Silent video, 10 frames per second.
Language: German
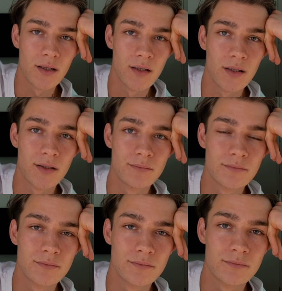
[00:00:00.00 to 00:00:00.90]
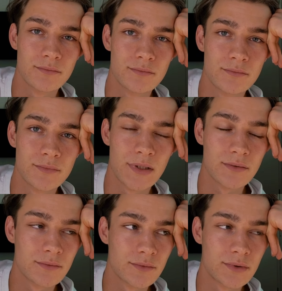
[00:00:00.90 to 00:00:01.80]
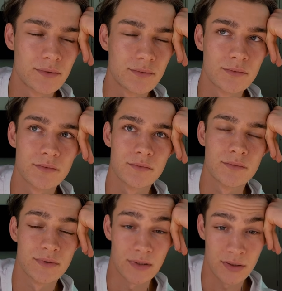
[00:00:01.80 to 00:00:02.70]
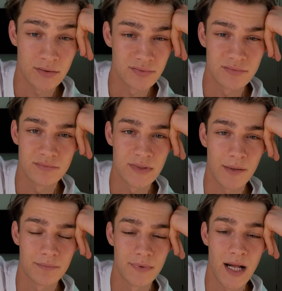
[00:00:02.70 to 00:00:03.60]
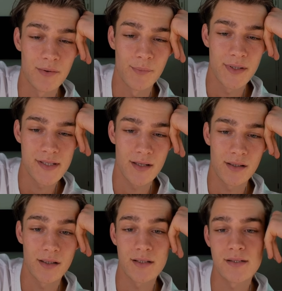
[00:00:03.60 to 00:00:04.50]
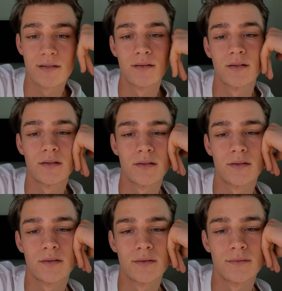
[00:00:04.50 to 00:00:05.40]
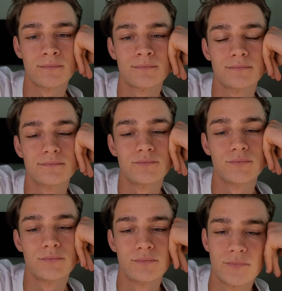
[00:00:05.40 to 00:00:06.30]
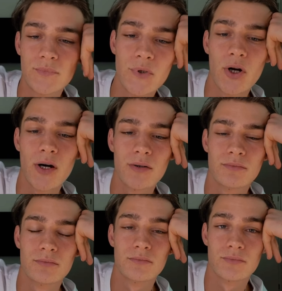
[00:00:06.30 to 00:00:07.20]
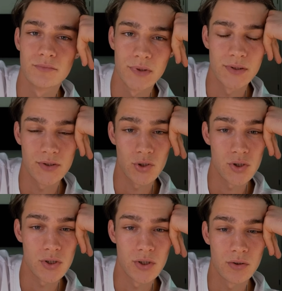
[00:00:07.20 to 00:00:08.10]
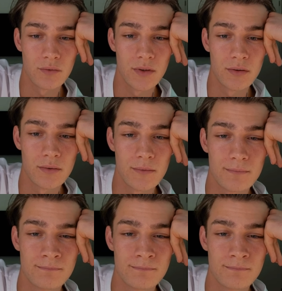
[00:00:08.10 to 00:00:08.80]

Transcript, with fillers: Ähm, ich habe eine halbe Pizza gegessen. Mm, ja, ansonsten nicht viel.